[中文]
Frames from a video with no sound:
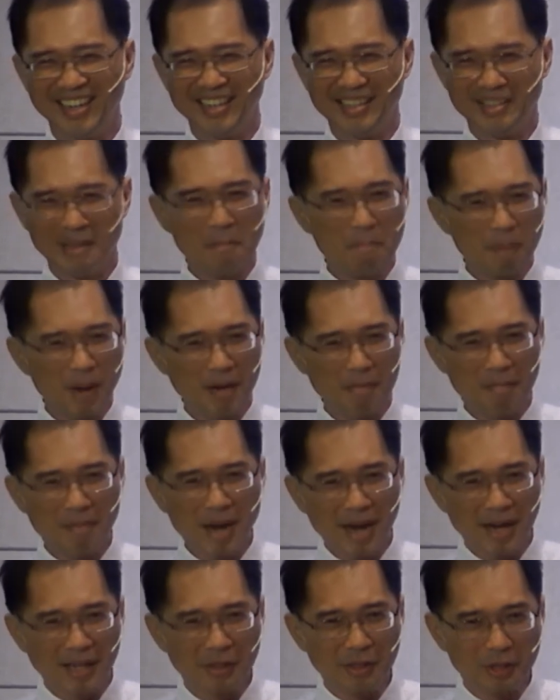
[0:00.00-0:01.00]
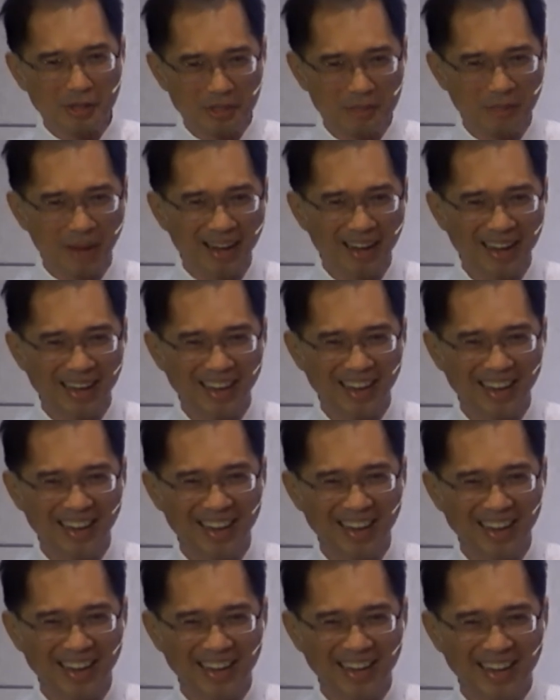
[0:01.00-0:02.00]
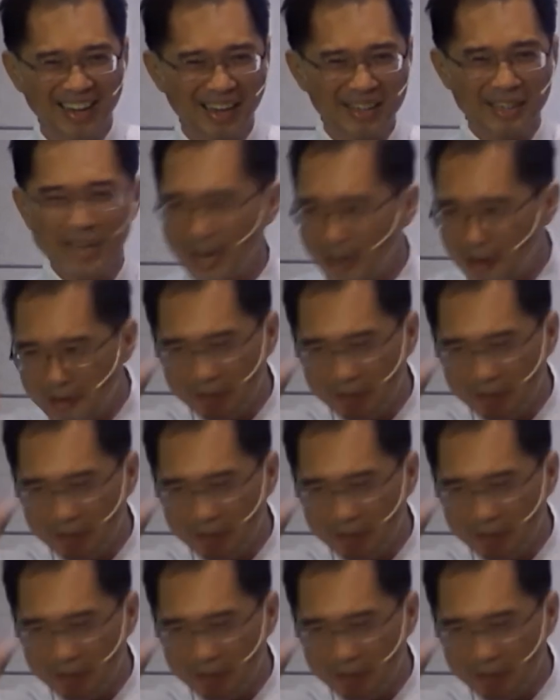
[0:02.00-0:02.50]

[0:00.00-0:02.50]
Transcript: 你要把他骂一顿，对吗？啊，你还有